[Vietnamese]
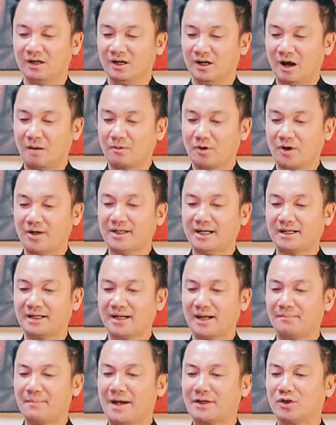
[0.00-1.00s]
ông nói rằng
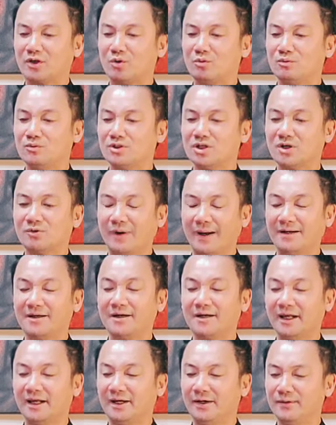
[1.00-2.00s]
là bà Chung sức khỏe
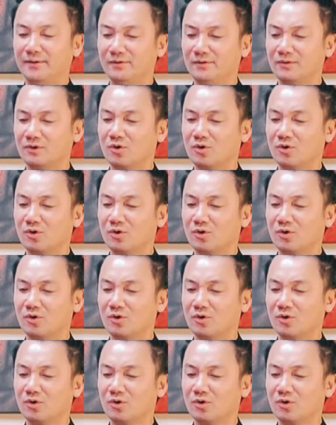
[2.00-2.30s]
rất là yếu